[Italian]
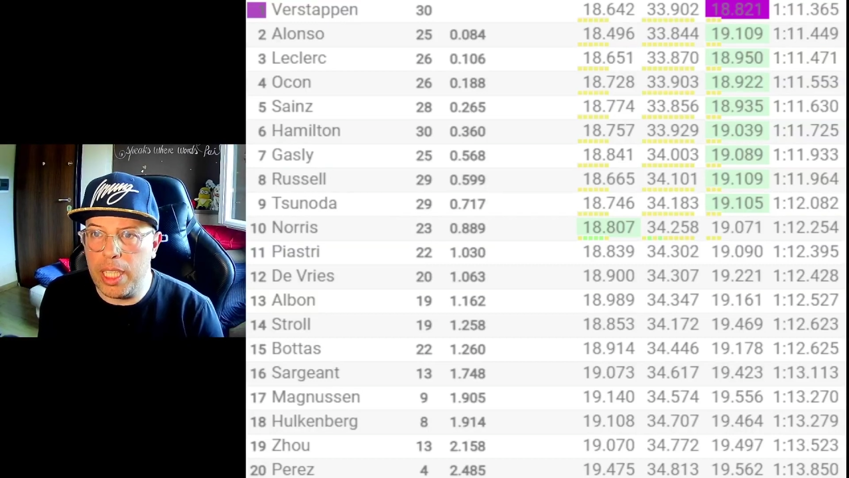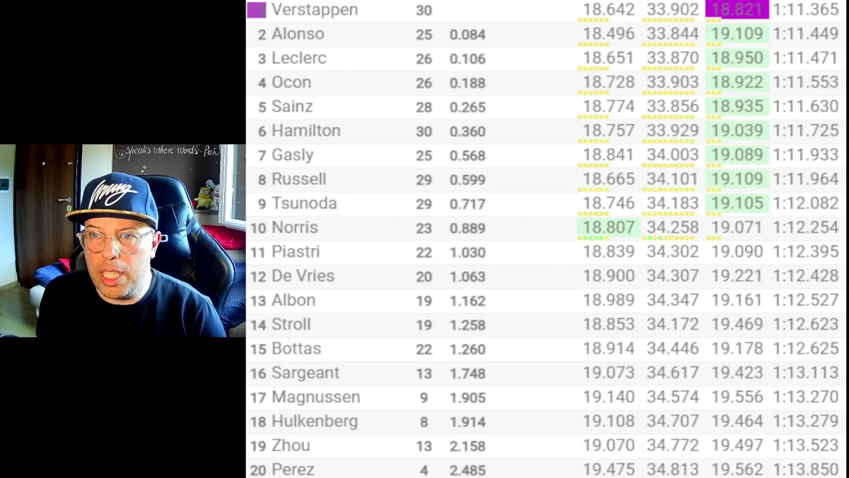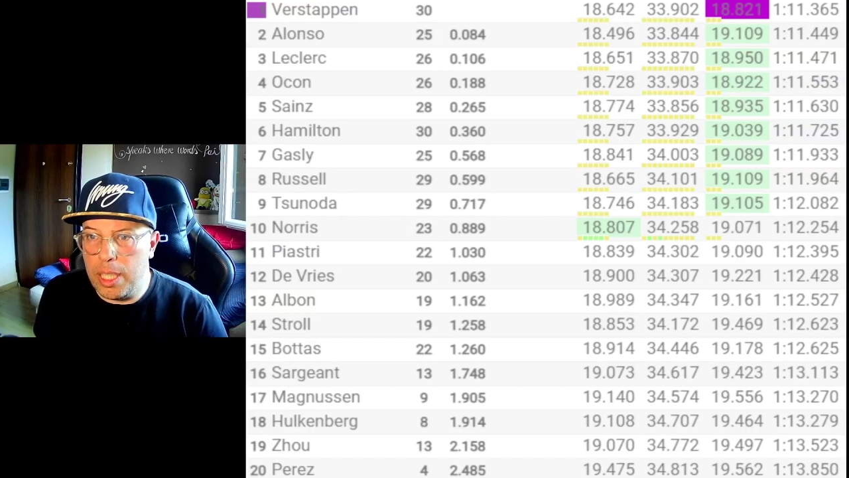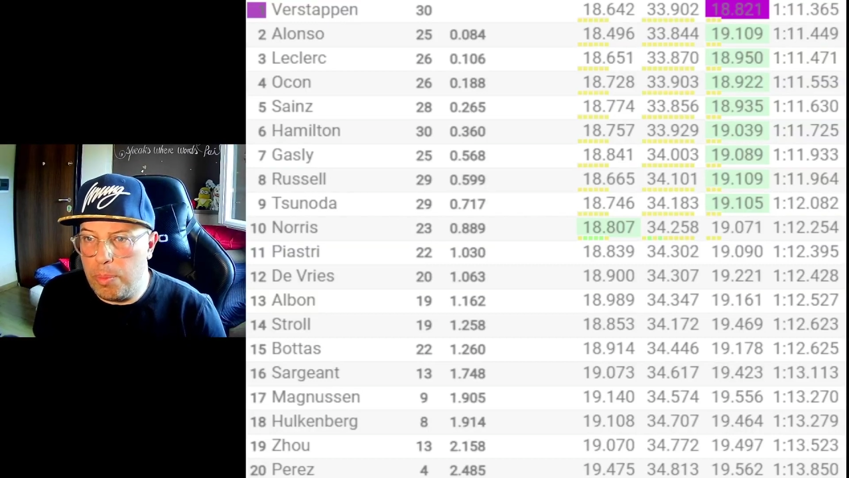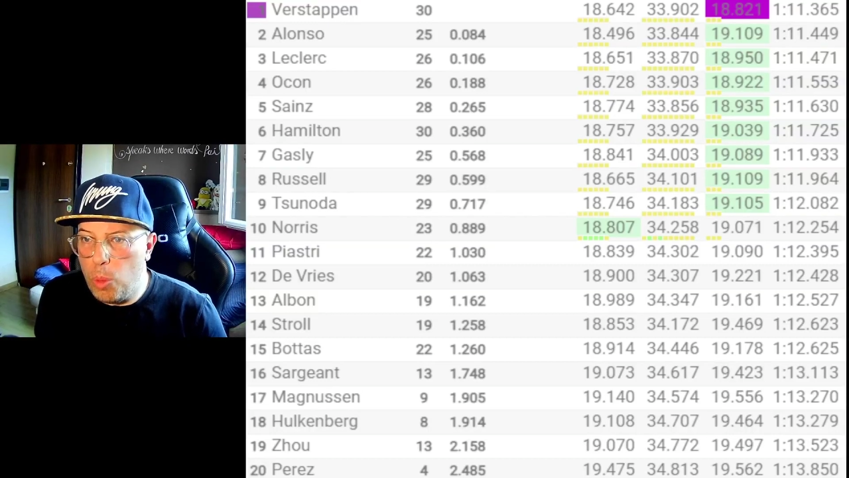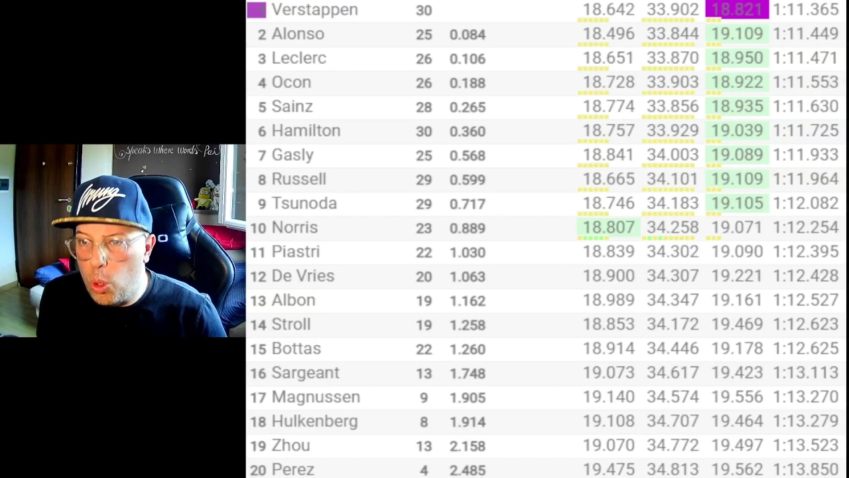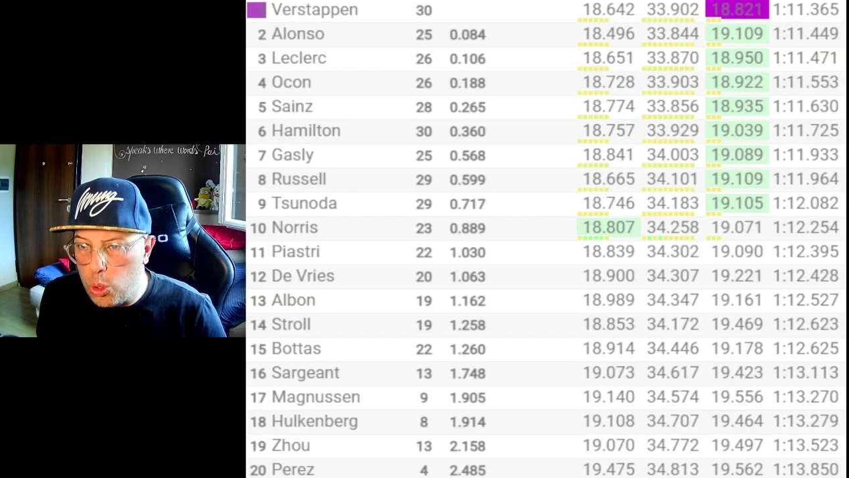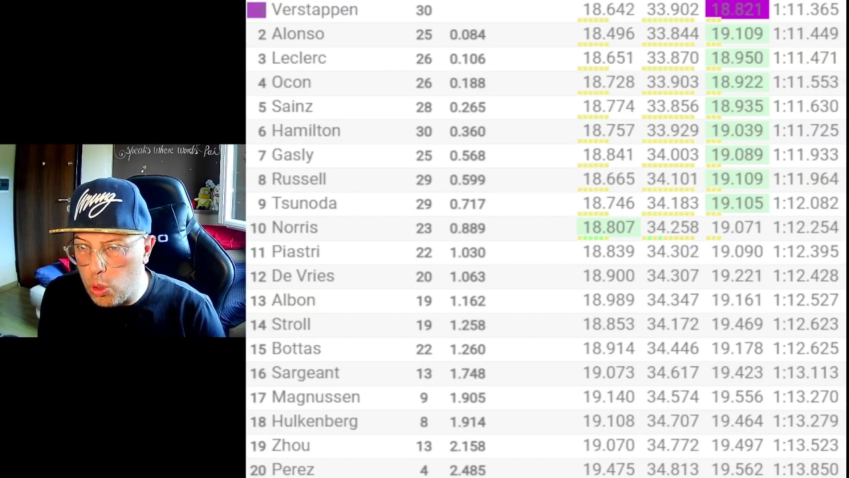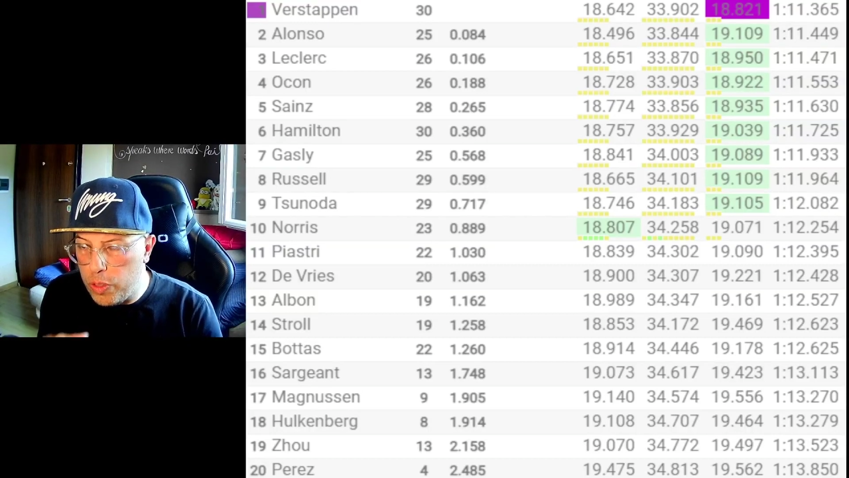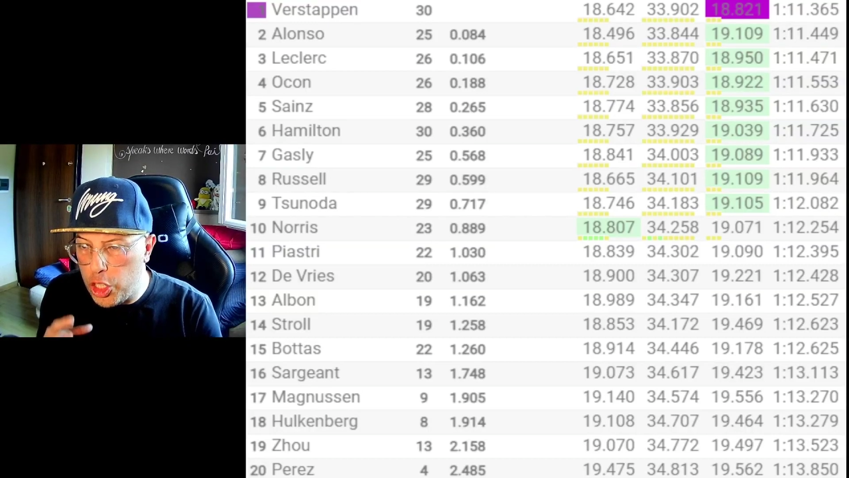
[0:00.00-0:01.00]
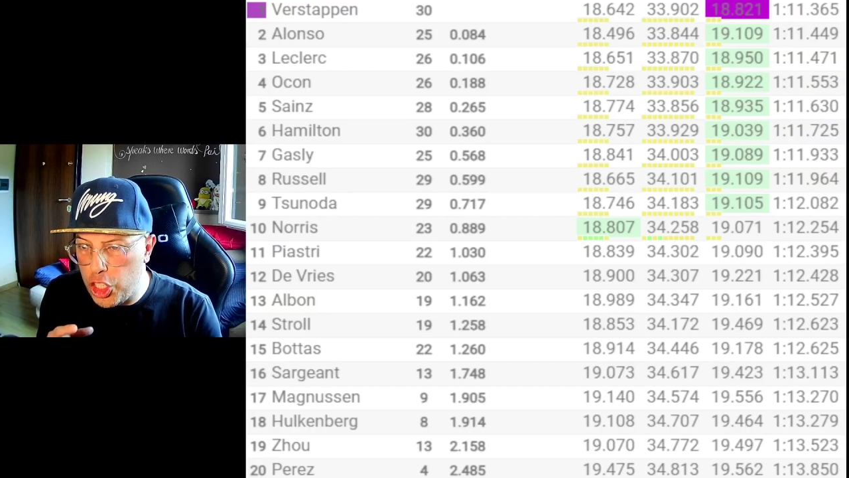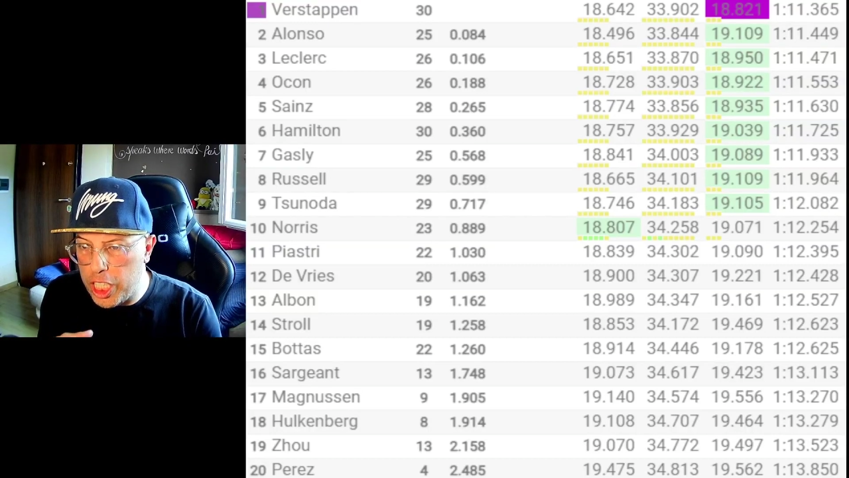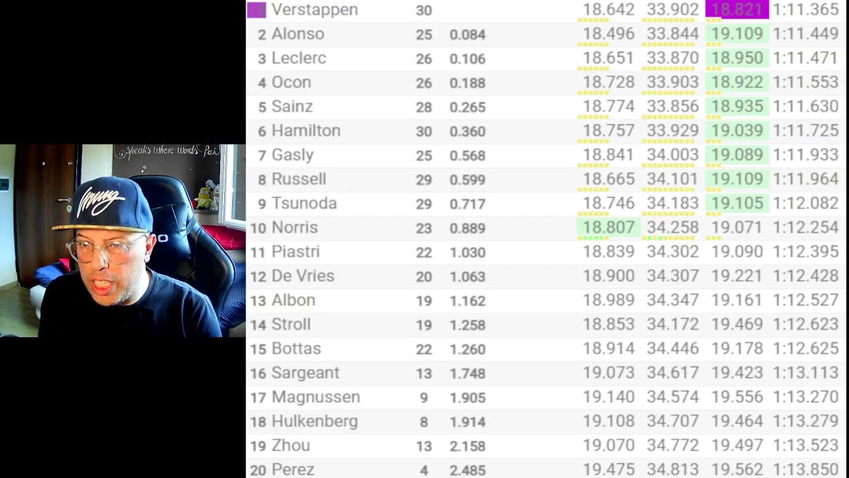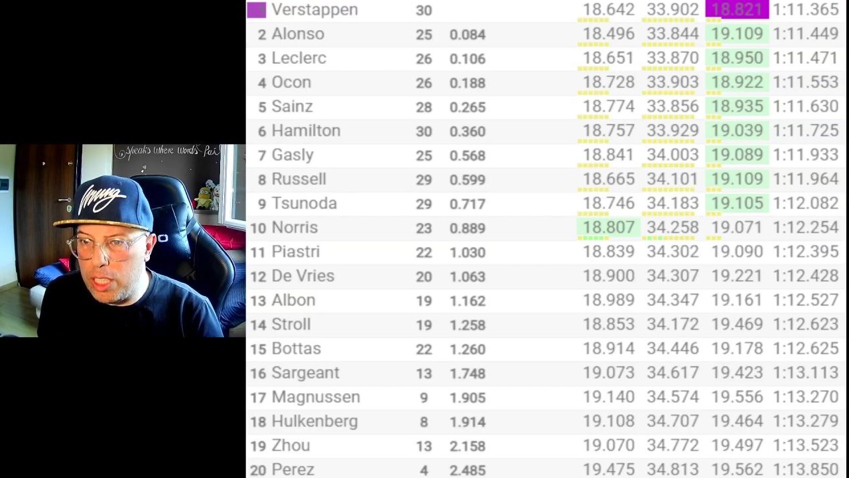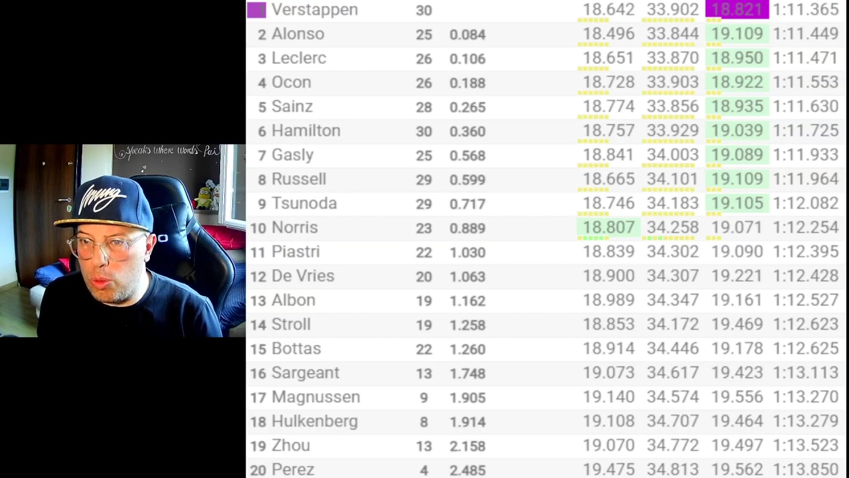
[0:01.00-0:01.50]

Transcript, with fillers: molto vicini,